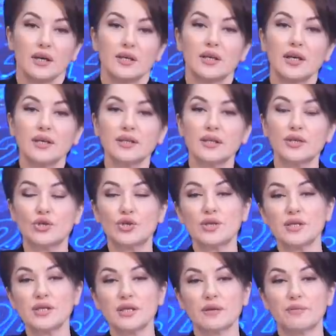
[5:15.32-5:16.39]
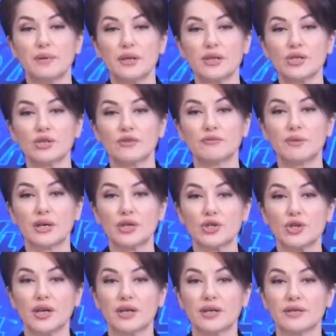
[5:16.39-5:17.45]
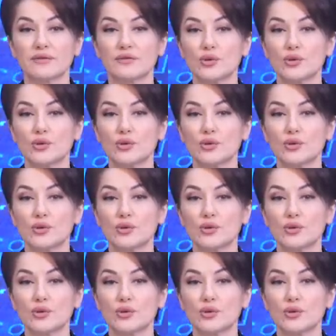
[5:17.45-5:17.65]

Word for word: Яхты и чистые пляжи в Махачкале.